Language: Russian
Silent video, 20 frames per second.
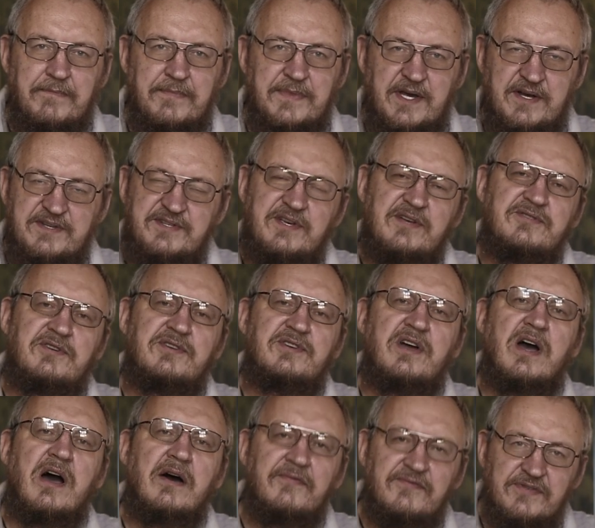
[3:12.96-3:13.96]
так сказать,
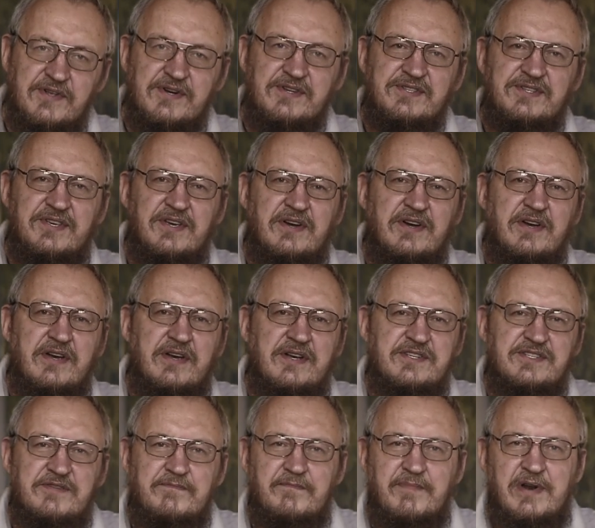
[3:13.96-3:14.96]
авторских
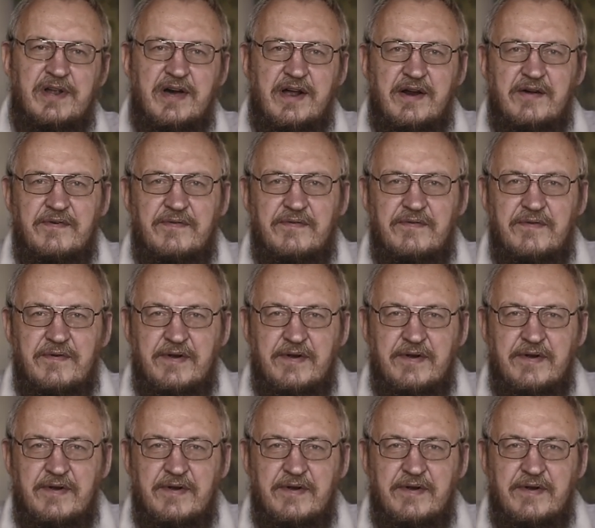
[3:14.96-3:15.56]
экземпляров.